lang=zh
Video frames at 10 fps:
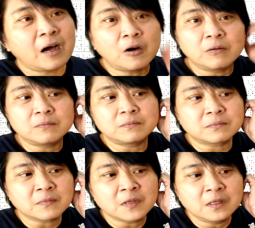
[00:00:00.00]
然后
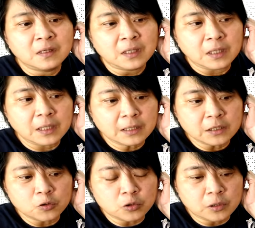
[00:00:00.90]
应该
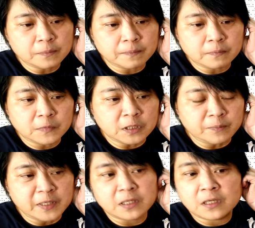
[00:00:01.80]
是说日
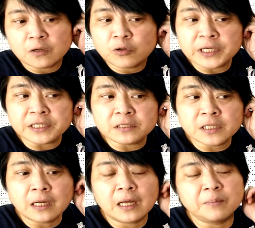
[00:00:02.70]
本人很会营
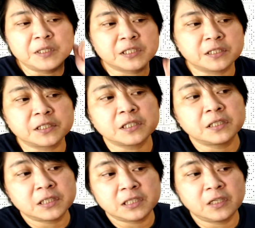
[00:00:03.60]
造他们神社
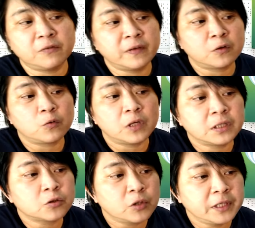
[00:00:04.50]
的这些氛
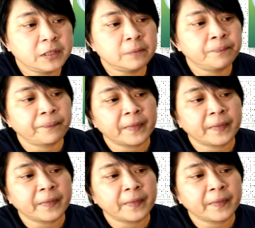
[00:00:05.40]
围，所以